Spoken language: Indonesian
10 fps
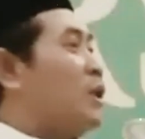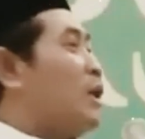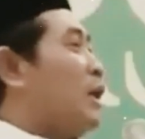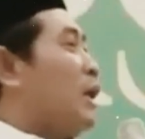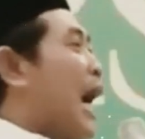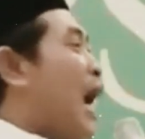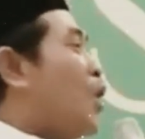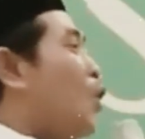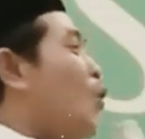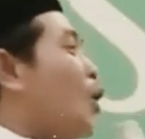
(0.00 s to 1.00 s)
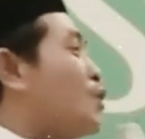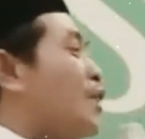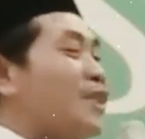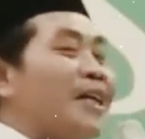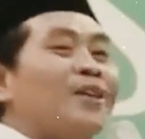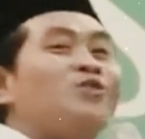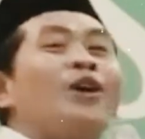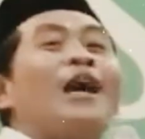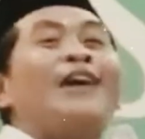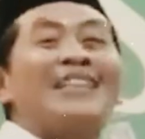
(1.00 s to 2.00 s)
kanggo wong sing seneng
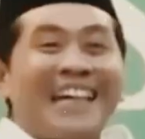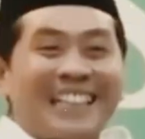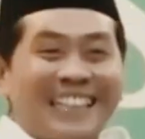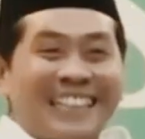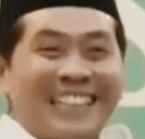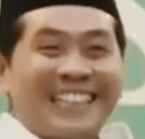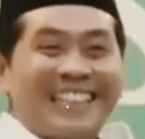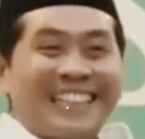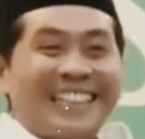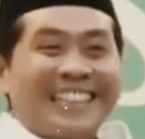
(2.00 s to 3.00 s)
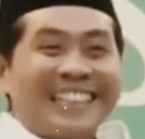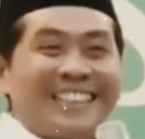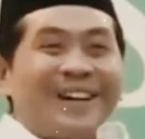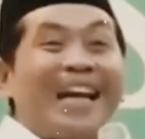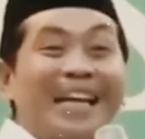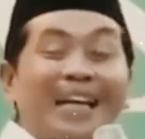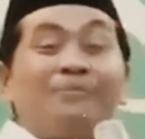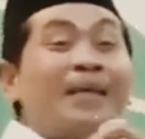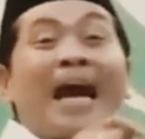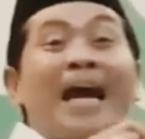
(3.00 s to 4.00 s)
solawatan. Malaikat
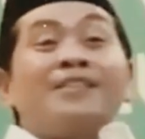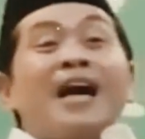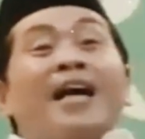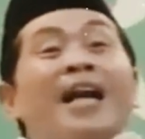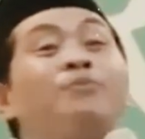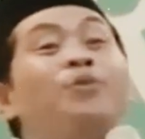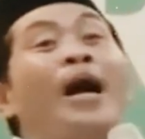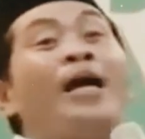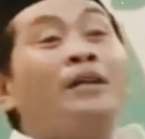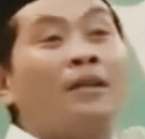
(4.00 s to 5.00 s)
sa anak buah itu loh.